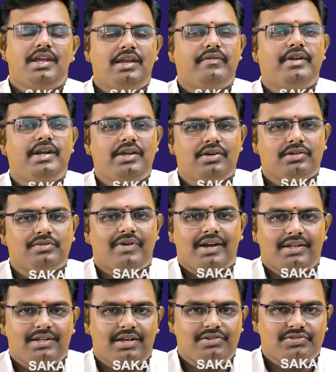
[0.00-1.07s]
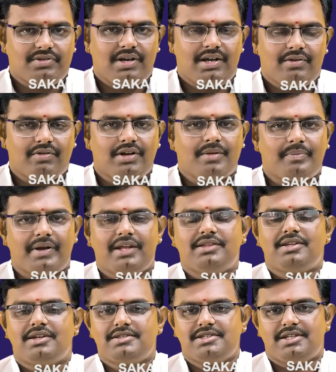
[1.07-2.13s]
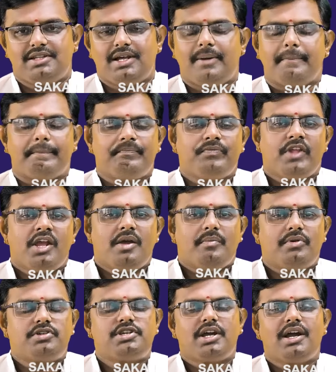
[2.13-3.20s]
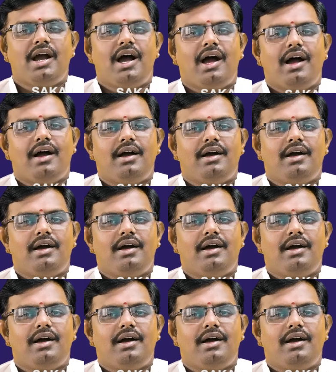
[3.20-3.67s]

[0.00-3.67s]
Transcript: ఈ వీడియో ద్వారా తెలుసుకునేటువంటి ప్రయత్నం చేద్దాం ముఖ్యంగా